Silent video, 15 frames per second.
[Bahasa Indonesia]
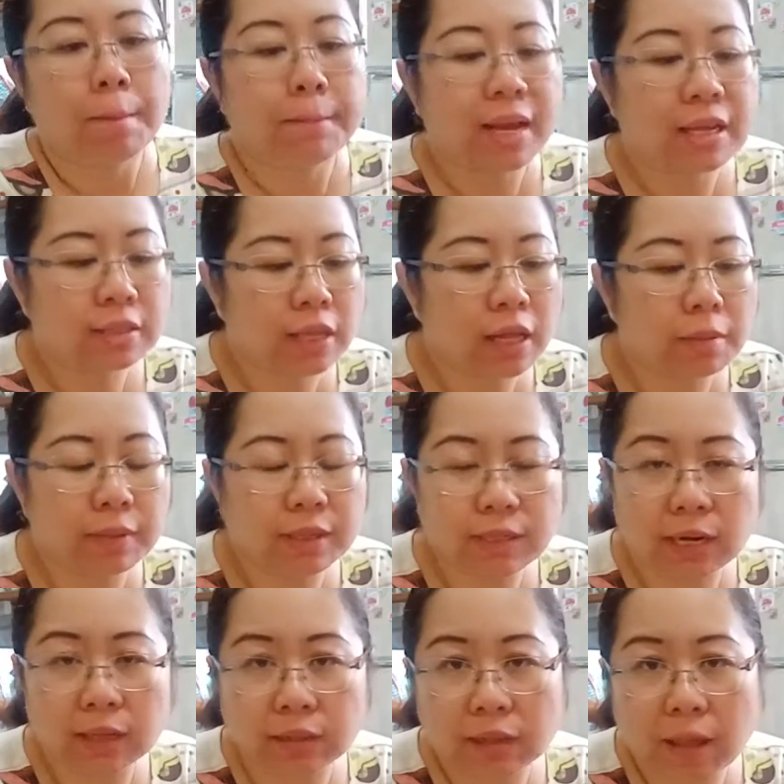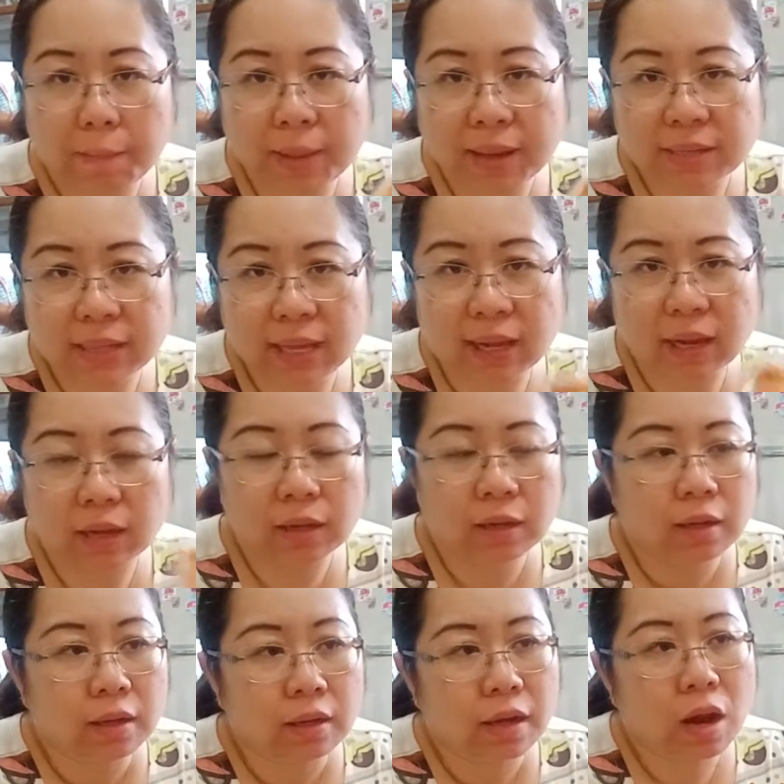pastel bicara tentang pastel
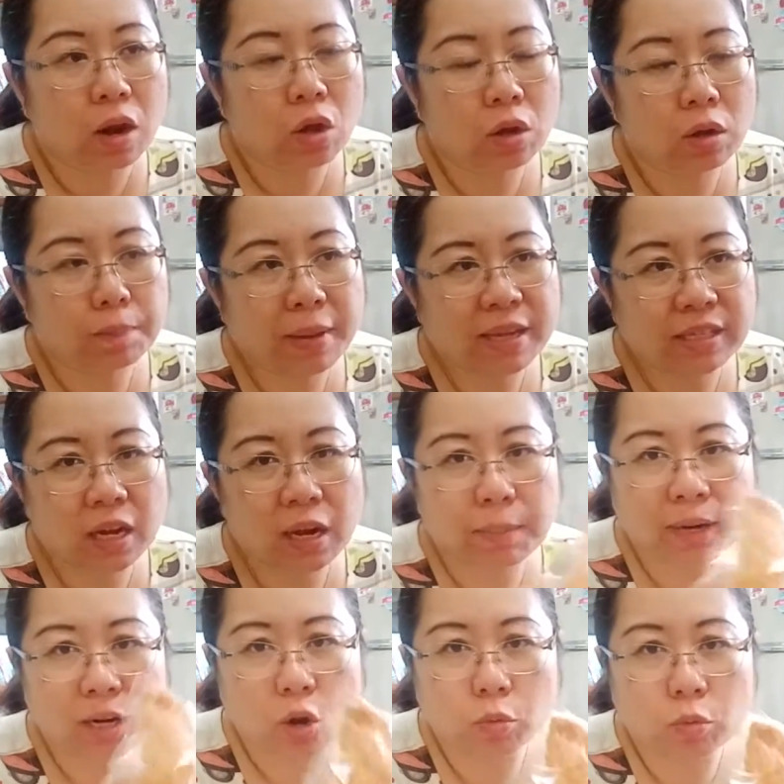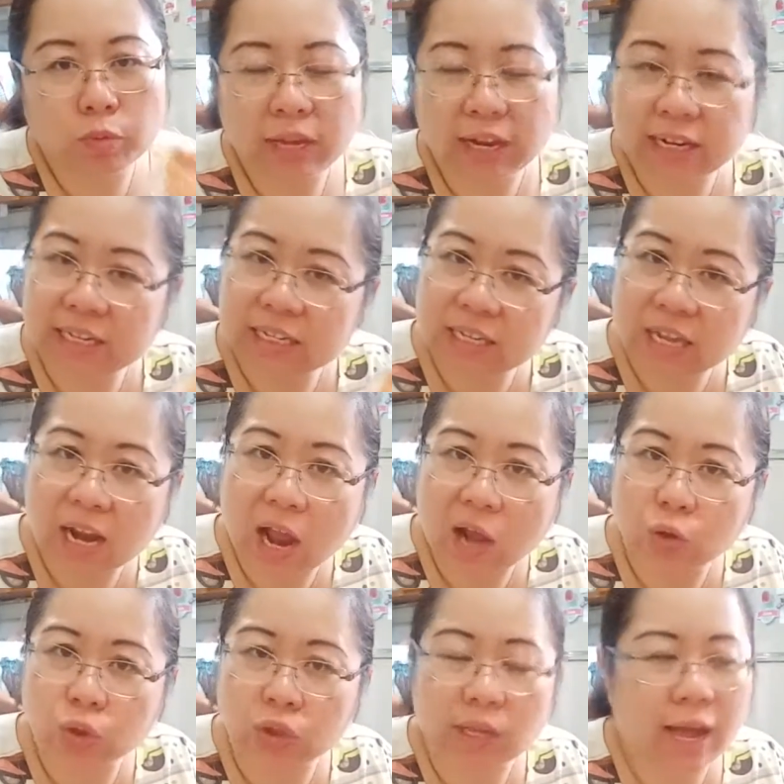kalau pastel yang pada umumnya kan isinya
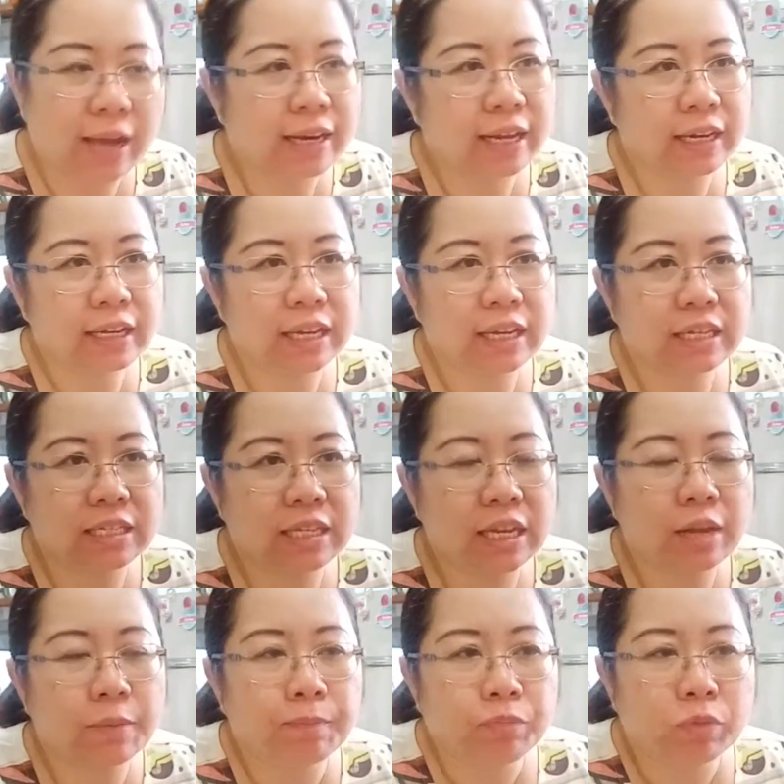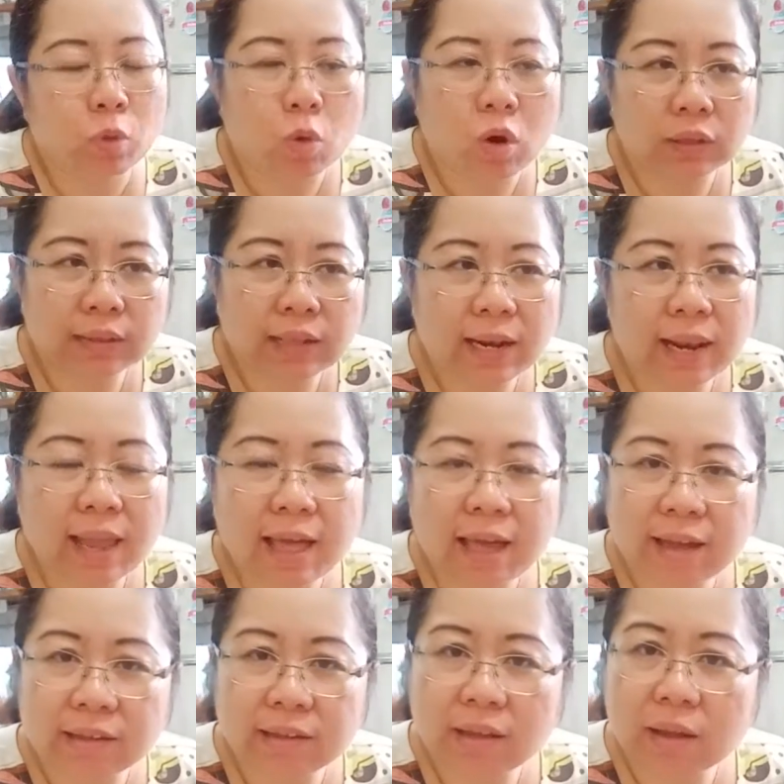ragut ada yang diisi wortel
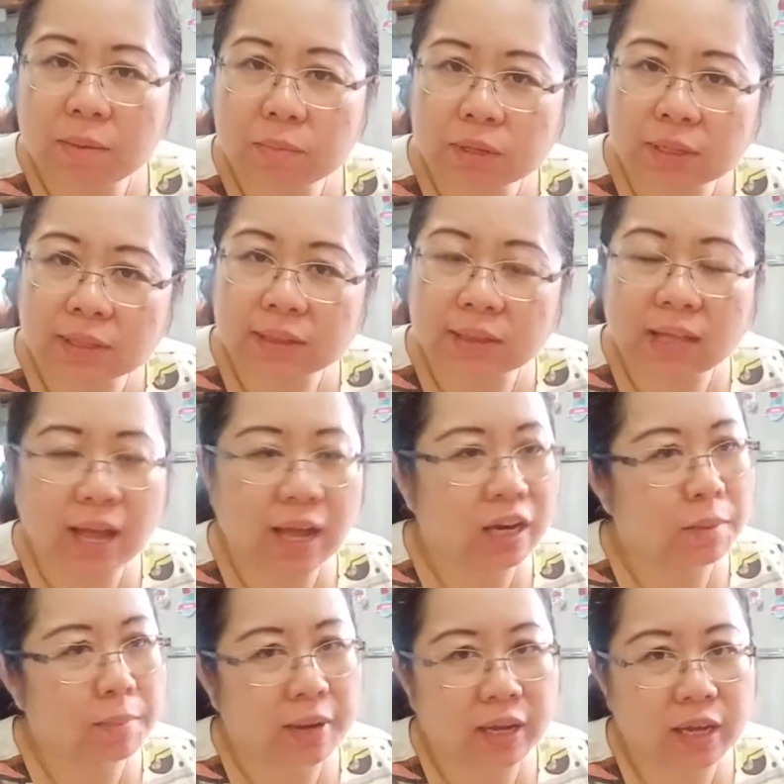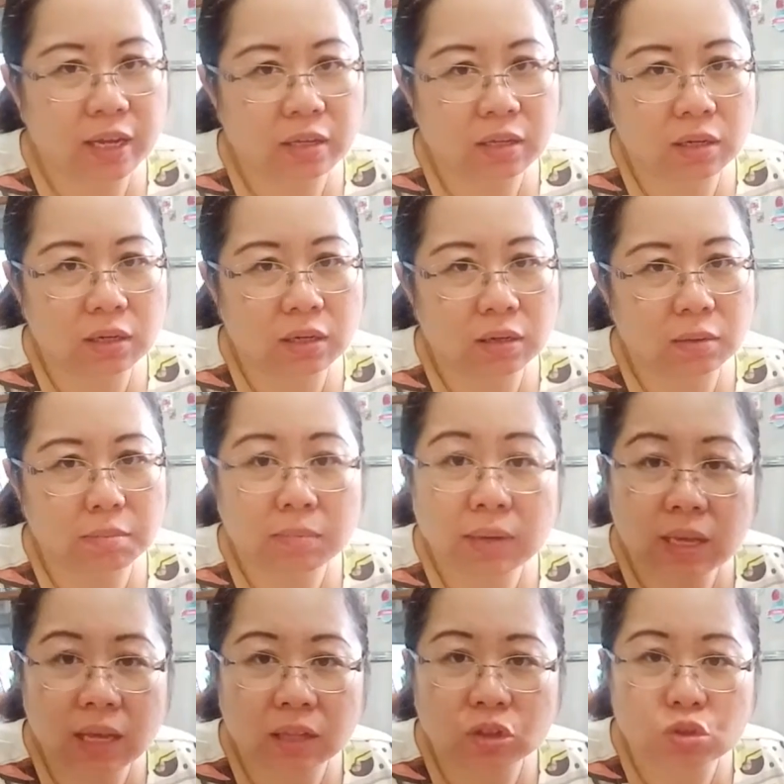ayam kentang ada yang pakai uh,
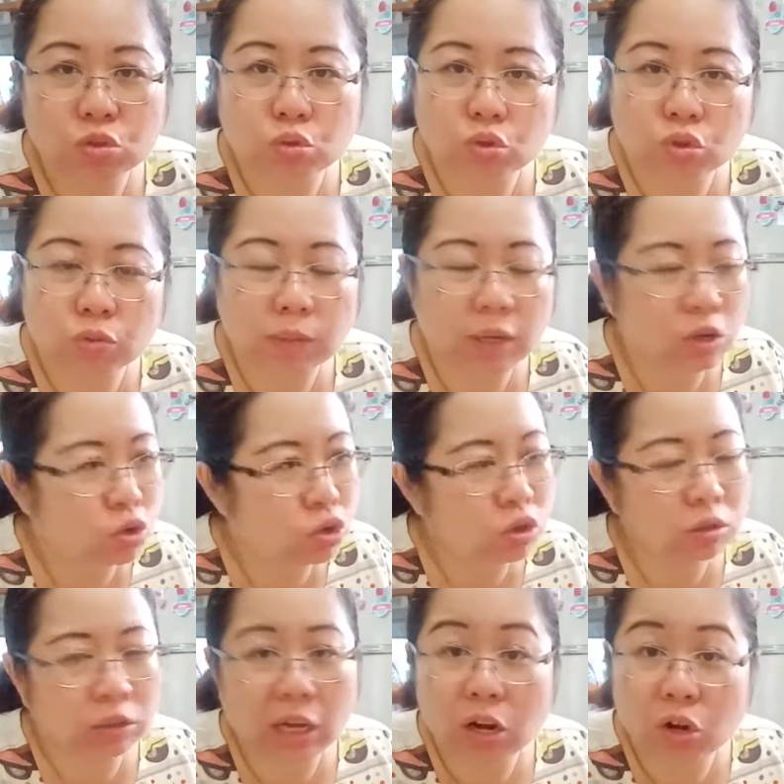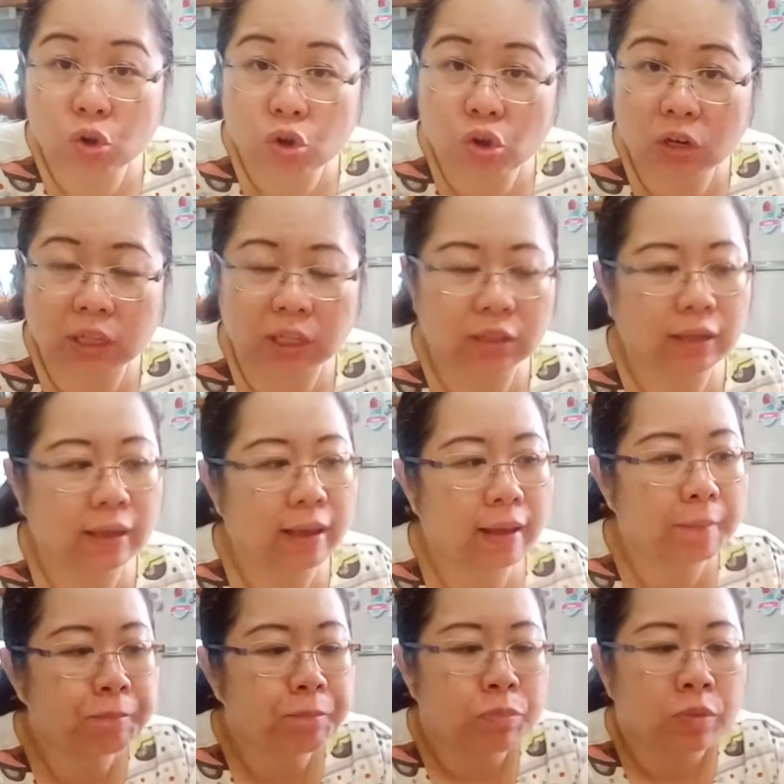mie atau suun bihun telur gitu
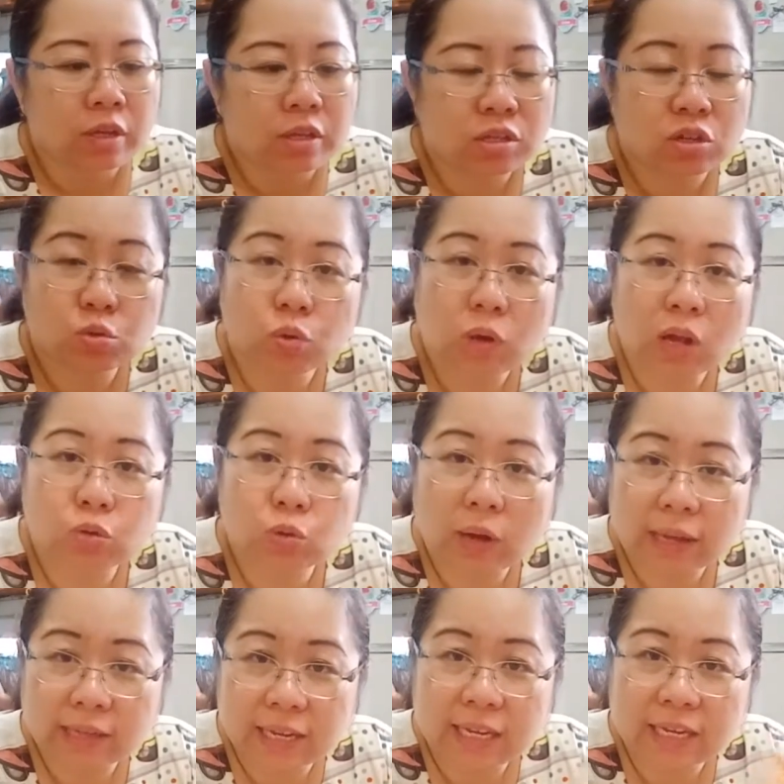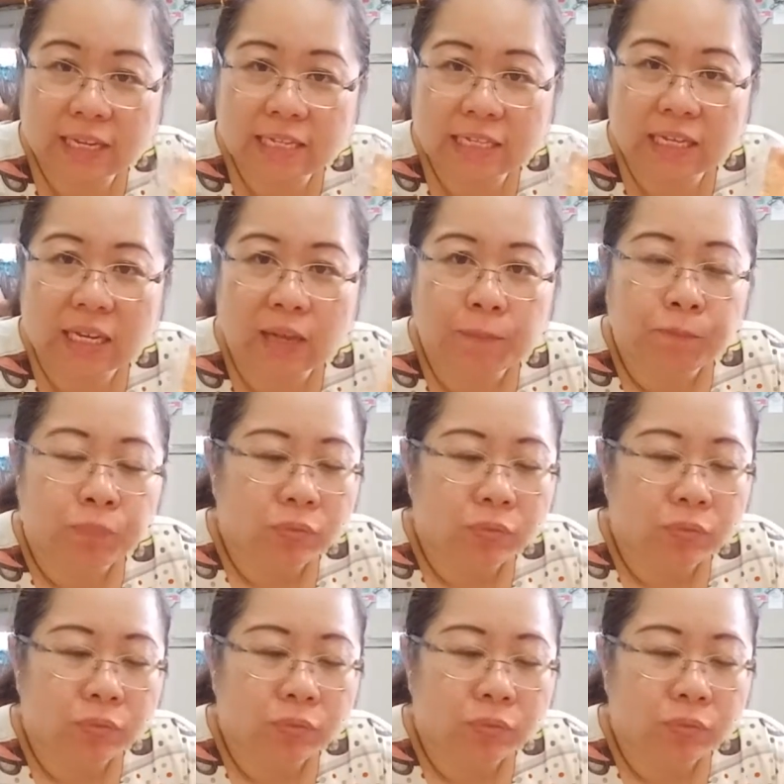ya sesuka-sukanya yang ngisi.